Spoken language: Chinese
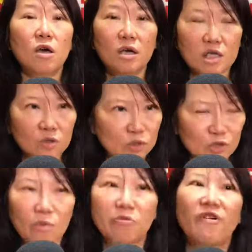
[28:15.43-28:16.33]
嗯，可是我绝
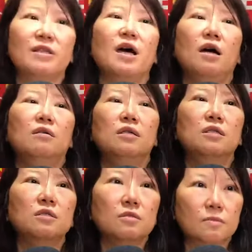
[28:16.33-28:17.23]
对不放糖，就
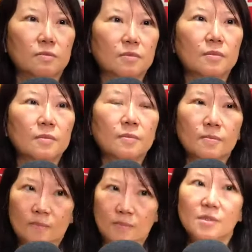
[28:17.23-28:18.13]
全部都靠豆
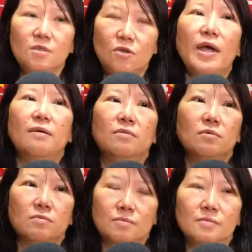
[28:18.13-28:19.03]
瓣酱嘛。郫县
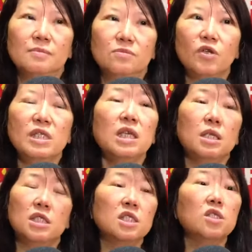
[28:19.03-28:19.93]
豆瓣酱。对，那
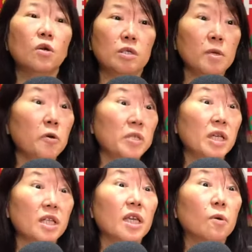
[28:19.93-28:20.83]
你已经有里面有一
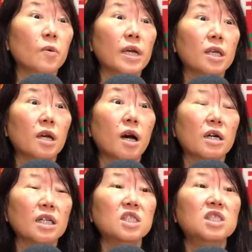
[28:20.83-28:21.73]
点甜味啊，
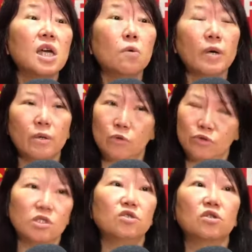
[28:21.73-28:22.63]
跟鲜味，我
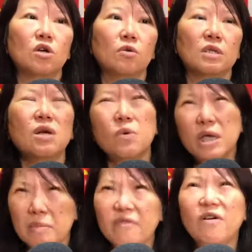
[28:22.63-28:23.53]
觉得就够了。然后我
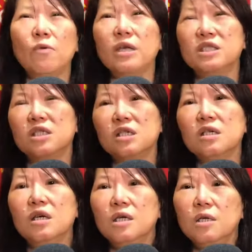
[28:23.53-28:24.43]
也没放味精，
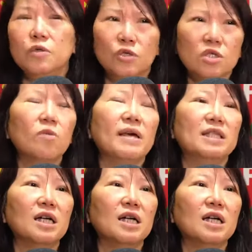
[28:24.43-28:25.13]
因为我觉得豆瓣